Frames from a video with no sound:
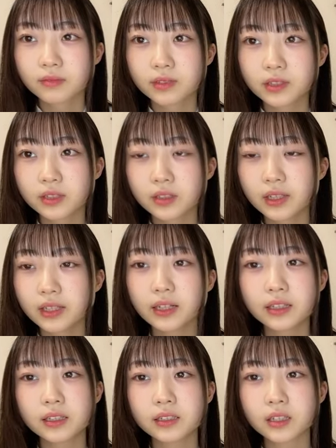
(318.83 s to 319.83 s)
作りた
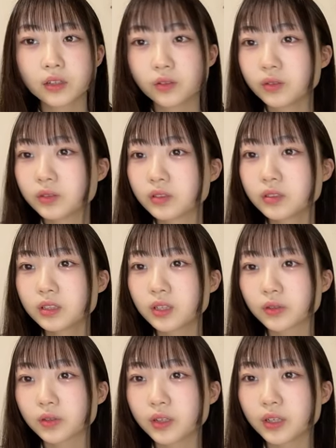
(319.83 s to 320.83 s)
いんですけど作っ
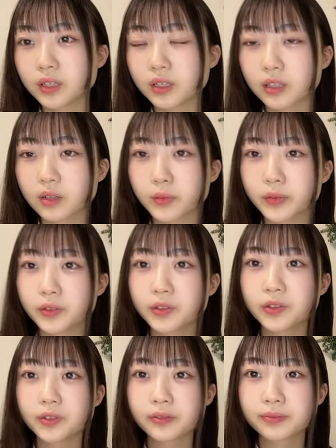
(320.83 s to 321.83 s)
たことないから多
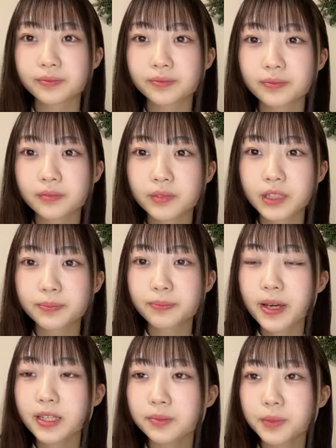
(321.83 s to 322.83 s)
分失
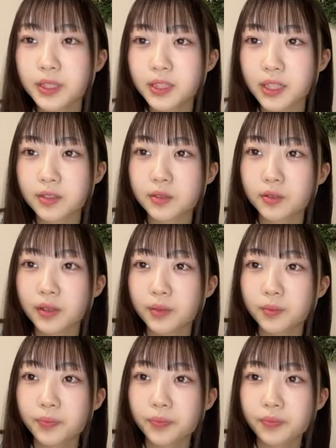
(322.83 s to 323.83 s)
敗します最初
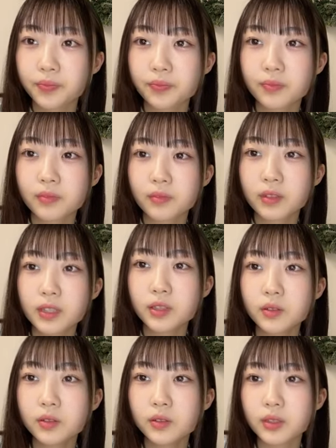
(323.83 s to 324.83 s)
は
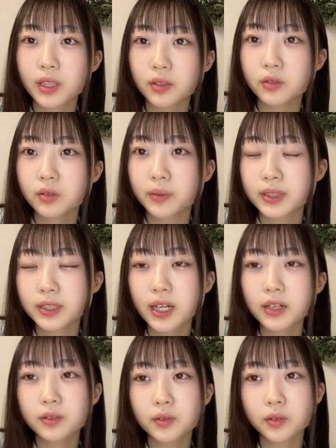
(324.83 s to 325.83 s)
塩と砂糖を間
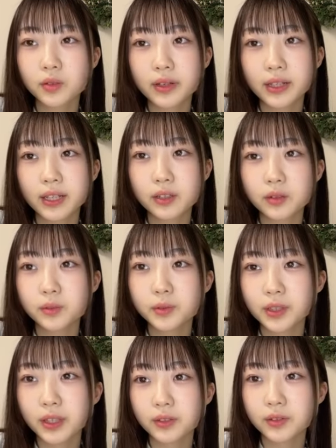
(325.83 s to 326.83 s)
違えることはないと思
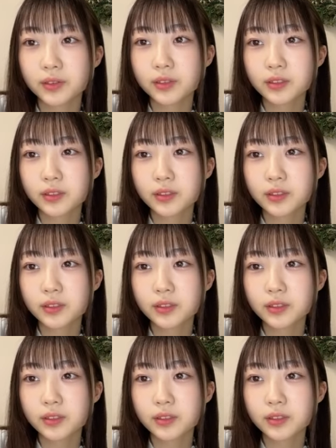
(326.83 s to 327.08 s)
うけど